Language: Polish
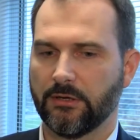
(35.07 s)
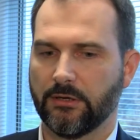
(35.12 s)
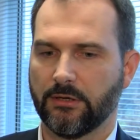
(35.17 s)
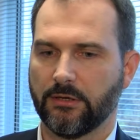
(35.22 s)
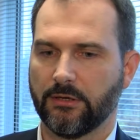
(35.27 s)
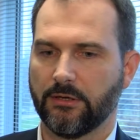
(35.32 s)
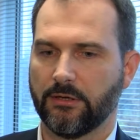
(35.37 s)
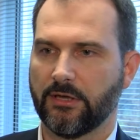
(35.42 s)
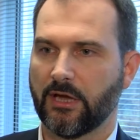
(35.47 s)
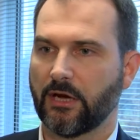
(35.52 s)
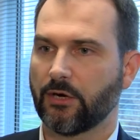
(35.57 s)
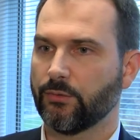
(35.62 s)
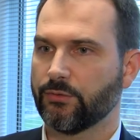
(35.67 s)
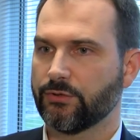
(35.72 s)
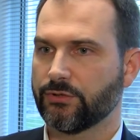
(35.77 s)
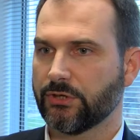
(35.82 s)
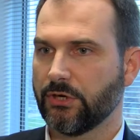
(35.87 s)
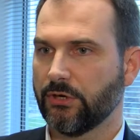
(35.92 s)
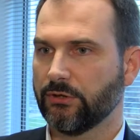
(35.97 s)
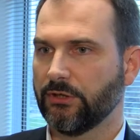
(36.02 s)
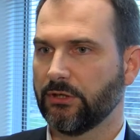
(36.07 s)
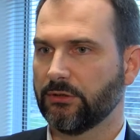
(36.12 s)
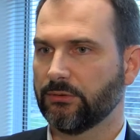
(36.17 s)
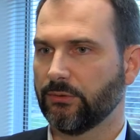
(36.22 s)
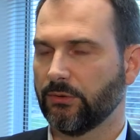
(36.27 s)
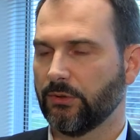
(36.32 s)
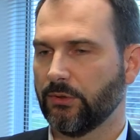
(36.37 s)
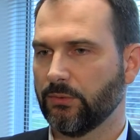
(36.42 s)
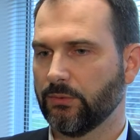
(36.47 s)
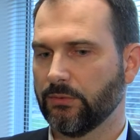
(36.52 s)
e, jakąś szkodę,
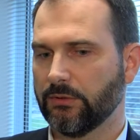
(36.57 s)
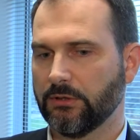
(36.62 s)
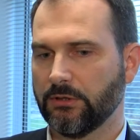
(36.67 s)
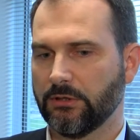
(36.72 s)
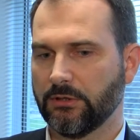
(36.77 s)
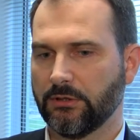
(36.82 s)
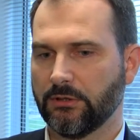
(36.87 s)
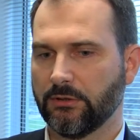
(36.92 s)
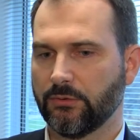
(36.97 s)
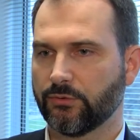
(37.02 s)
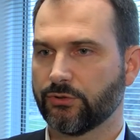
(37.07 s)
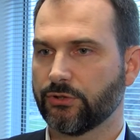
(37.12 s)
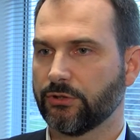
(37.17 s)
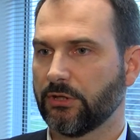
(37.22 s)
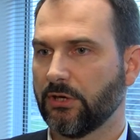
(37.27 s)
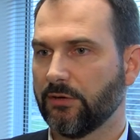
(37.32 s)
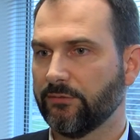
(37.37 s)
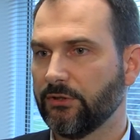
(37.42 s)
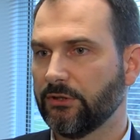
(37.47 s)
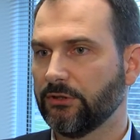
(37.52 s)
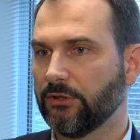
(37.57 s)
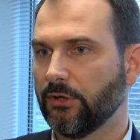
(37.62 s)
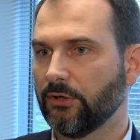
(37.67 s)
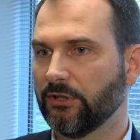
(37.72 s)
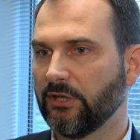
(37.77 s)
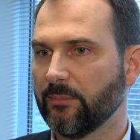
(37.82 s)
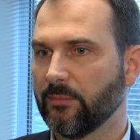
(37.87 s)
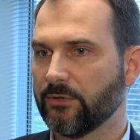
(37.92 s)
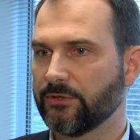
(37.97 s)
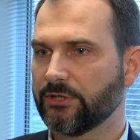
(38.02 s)
którą użytkownik
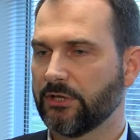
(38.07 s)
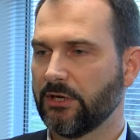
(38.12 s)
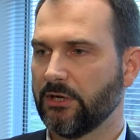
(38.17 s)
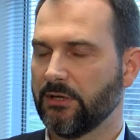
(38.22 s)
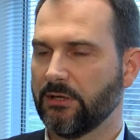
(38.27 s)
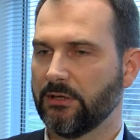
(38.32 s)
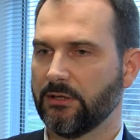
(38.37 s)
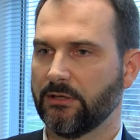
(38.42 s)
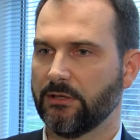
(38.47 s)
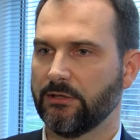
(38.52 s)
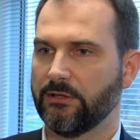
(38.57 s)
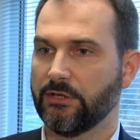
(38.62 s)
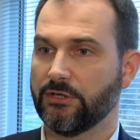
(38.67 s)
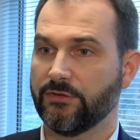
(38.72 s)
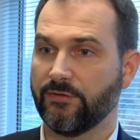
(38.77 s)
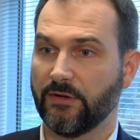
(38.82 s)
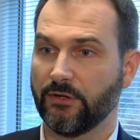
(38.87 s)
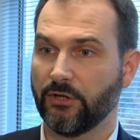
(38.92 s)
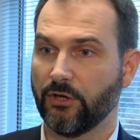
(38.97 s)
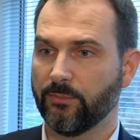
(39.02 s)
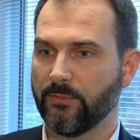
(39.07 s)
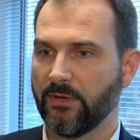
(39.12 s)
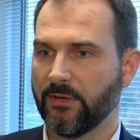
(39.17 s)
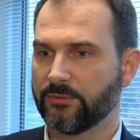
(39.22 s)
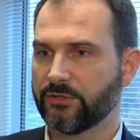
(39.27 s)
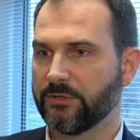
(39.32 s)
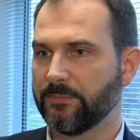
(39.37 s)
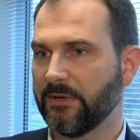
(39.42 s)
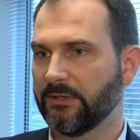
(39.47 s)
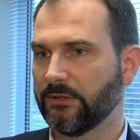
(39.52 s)
drona może nieświadomie,
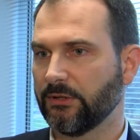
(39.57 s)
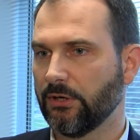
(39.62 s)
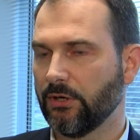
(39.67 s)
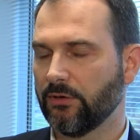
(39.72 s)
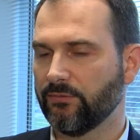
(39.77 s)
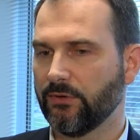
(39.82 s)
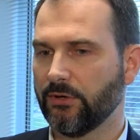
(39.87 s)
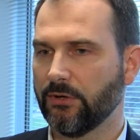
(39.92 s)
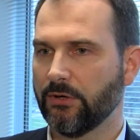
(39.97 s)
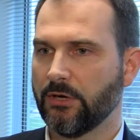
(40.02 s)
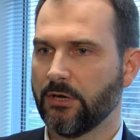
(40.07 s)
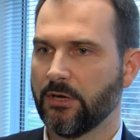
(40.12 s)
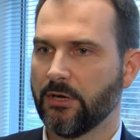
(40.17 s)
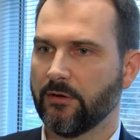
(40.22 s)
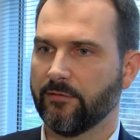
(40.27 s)
przypadkowo